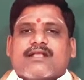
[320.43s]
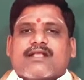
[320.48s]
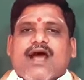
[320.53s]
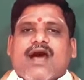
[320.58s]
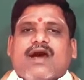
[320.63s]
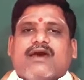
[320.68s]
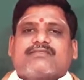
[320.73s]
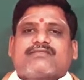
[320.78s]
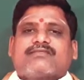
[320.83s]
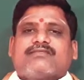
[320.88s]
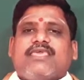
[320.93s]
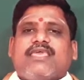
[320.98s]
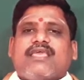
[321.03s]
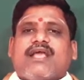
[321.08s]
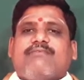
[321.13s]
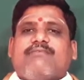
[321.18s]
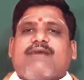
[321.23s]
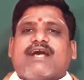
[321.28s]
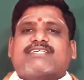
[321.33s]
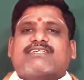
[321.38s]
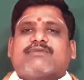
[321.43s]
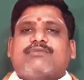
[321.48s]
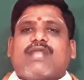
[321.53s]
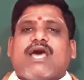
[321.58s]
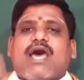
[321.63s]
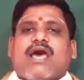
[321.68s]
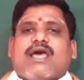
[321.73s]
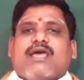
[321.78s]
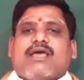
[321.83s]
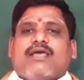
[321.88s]
కార్తీక
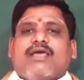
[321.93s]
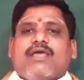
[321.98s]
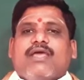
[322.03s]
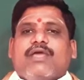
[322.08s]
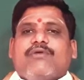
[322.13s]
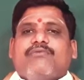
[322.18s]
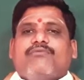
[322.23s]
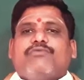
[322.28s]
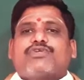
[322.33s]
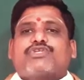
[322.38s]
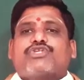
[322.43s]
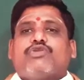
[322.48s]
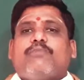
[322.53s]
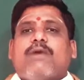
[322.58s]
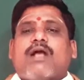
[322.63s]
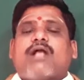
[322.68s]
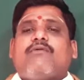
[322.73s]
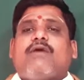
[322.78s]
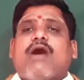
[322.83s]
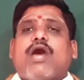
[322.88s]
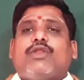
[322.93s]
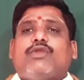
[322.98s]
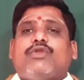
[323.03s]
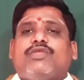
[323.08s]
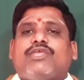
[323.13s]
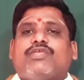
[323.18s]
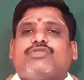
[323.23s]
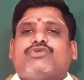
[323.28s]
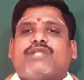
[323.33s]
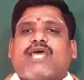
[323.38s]
మాసమున విష్ణు
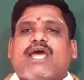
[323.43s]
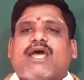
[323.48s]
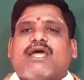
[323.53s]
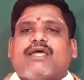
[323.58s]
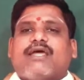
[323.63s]
భగవానుని ఎదుట